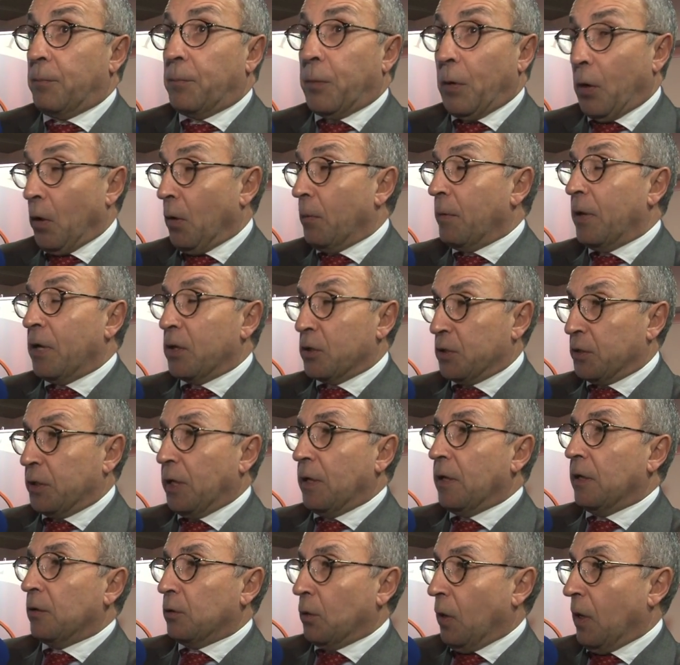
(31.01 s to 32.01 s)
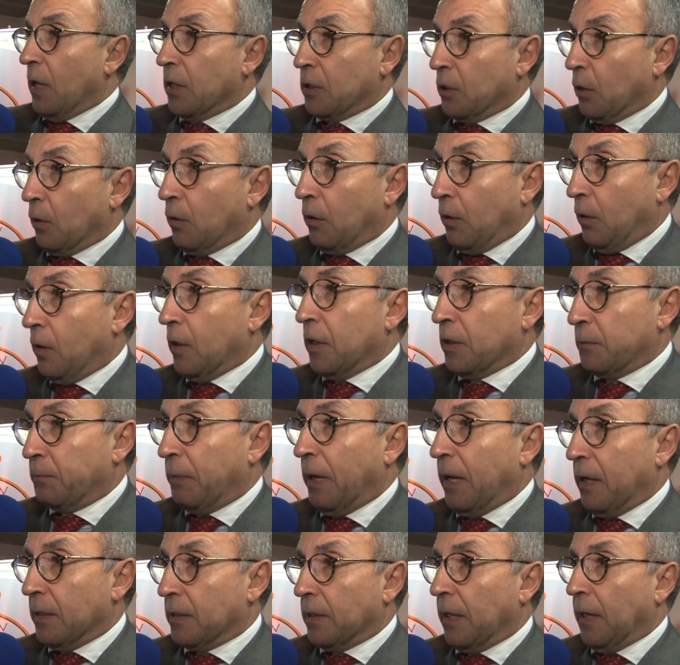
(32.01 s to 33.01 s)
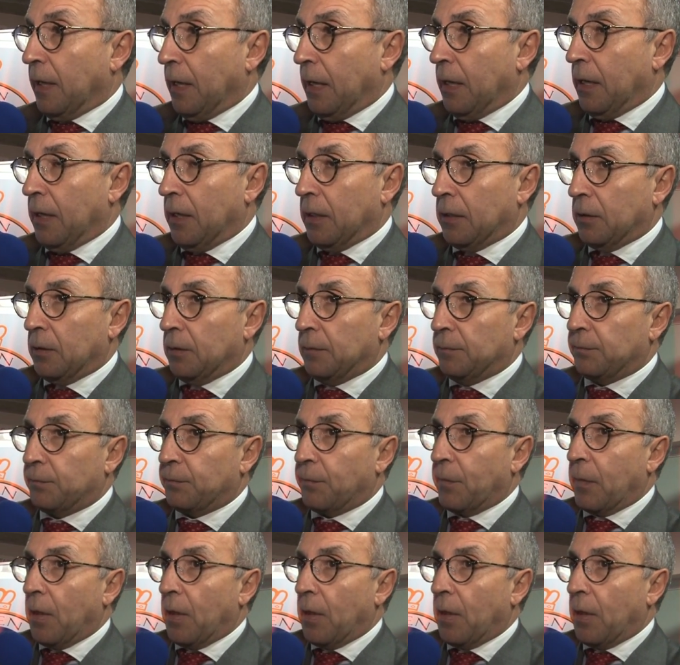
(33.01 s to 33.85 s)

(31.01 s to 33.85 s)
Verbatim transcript: por lo menos tienen todas las opciones para sacarlas, ¿no?